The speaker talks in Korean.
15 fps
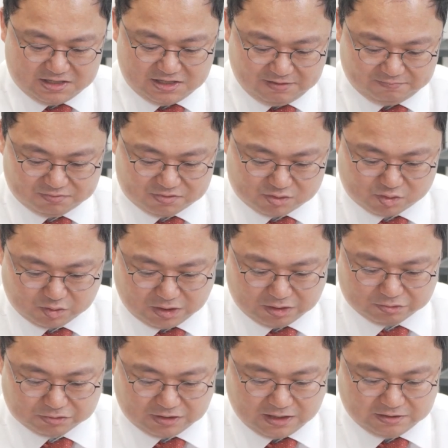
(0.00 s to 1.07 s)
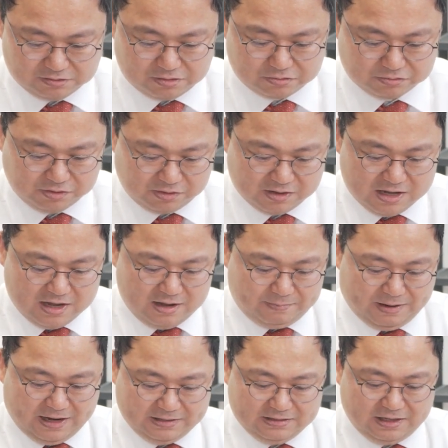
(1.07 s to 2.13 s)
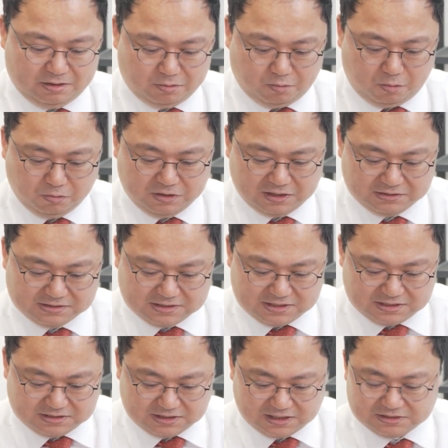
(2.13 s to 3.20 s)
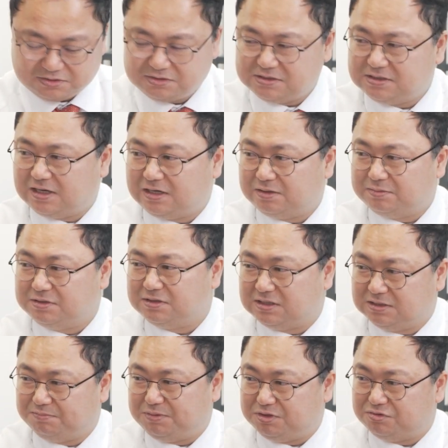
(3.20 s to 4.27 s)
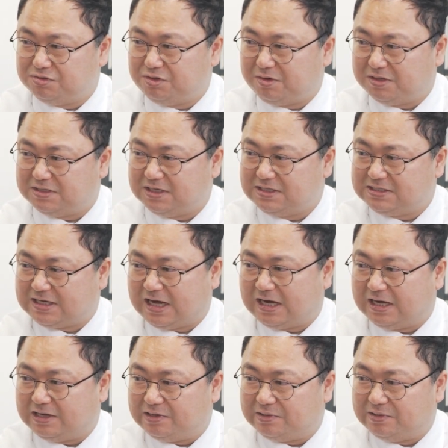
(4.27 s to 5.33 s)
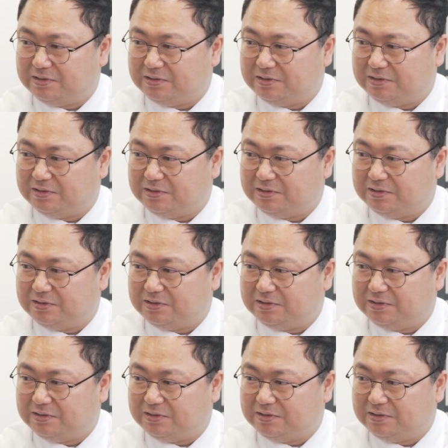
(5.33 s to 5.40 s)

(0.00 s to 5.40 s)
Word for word: ETF를 좌우를 하는 거고요. 반대로 코덱스 2차 전지 산업은 그 비중이 굉장히 작아요.